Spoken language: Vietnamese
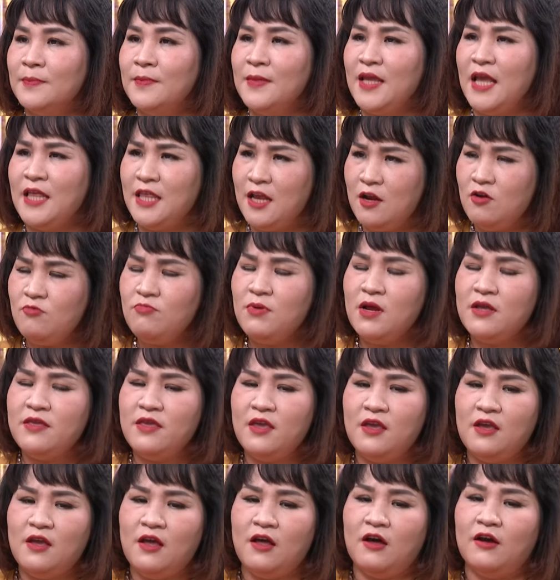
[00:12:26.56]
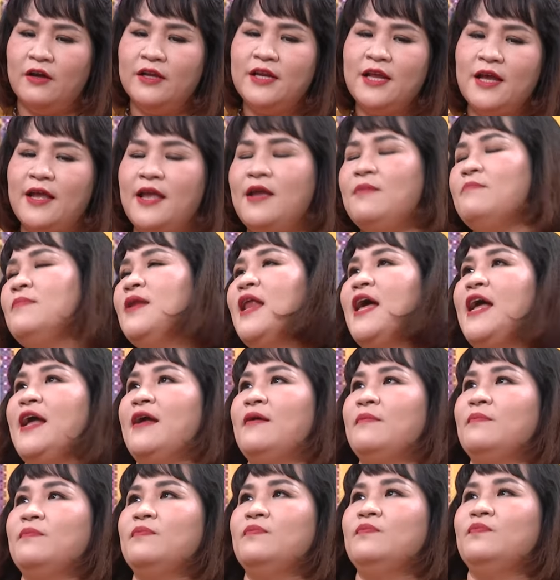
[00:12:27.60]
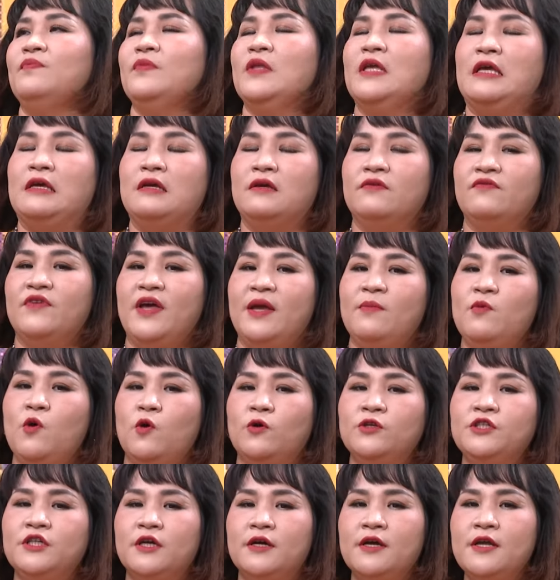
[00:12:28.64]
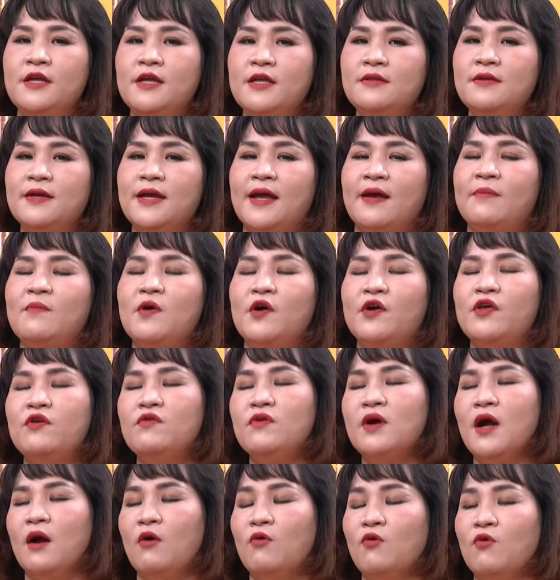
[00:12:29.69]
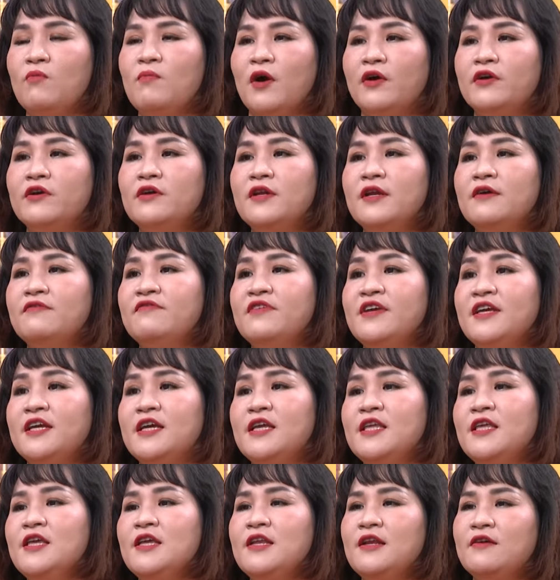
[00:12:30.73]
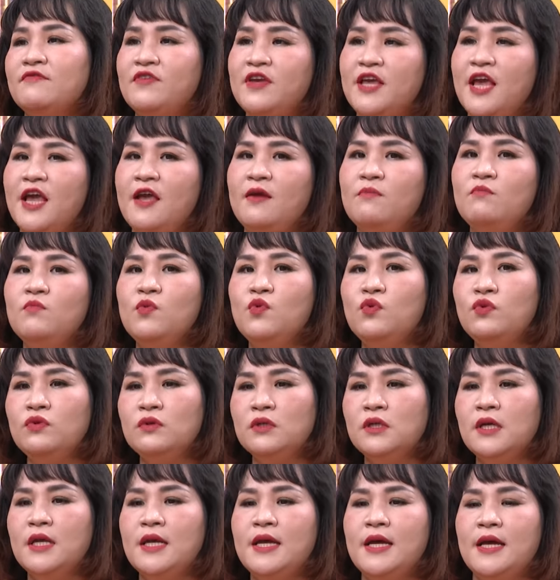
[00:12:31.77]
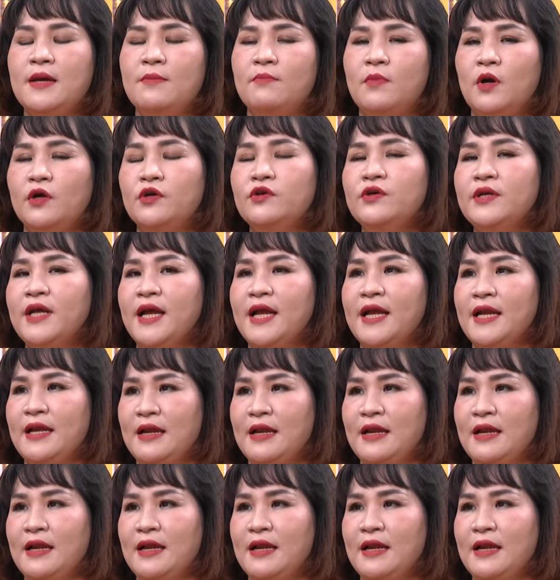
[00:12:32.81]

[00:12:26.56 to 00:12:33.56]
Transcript: vậy thì lúc đó chị hỏi nè em làm và em hỗ trợ hết tất cả mọi yêu cầu của mọi người là vì cái gì là vì em muốn mọi người hài